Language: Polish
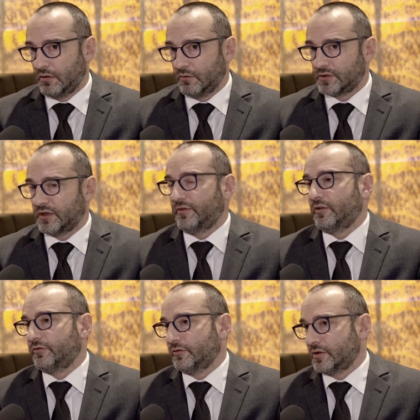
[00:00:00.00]
ustawę
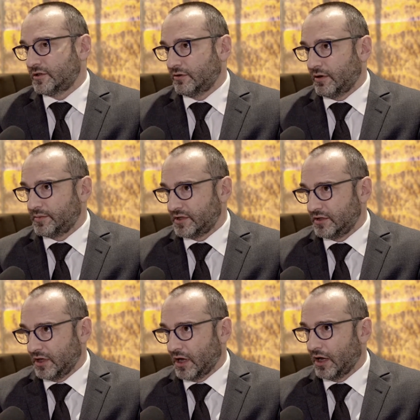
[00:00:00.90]
refundacyjną
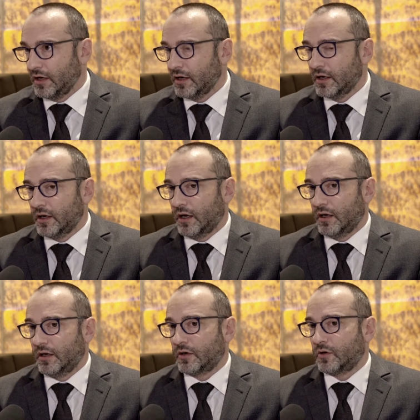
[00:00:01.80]
MCDA,
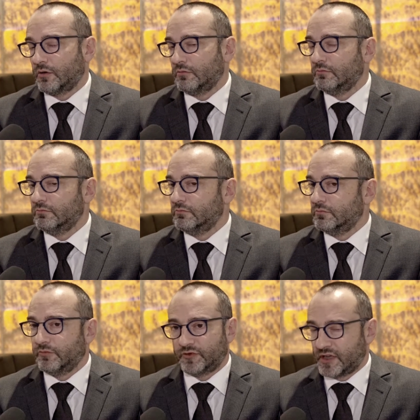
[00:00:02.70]

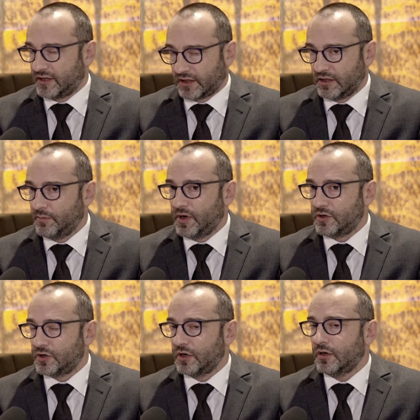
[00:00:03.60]
wcale tak nie
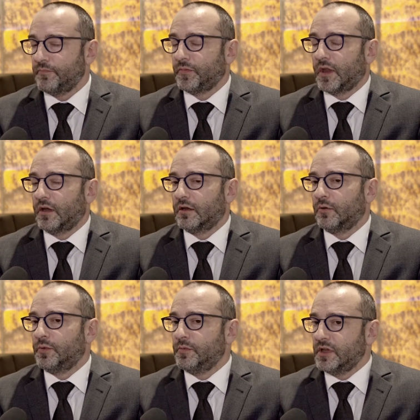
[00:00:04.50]
będzie
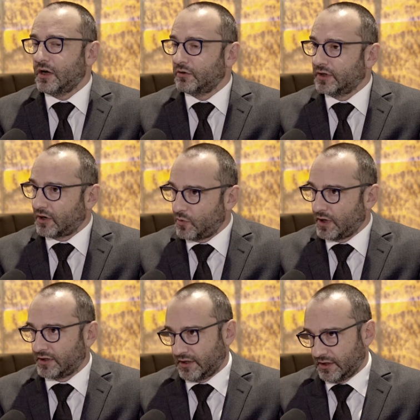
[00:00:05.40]
robimy niejako
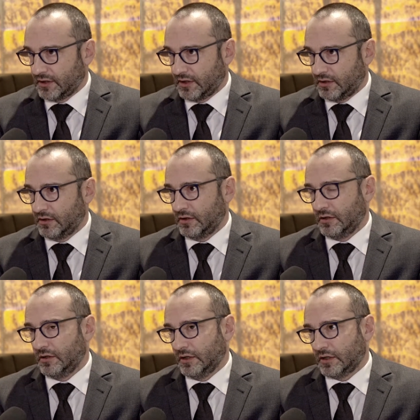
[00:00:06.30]
nakładkę na ten, e,
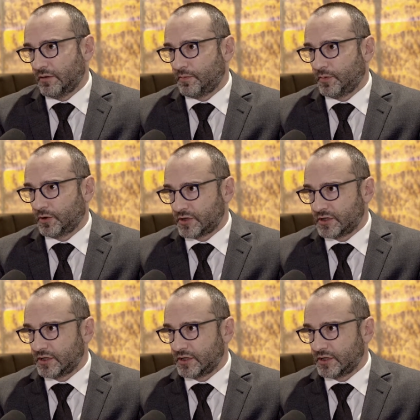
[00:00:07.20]
na ten proces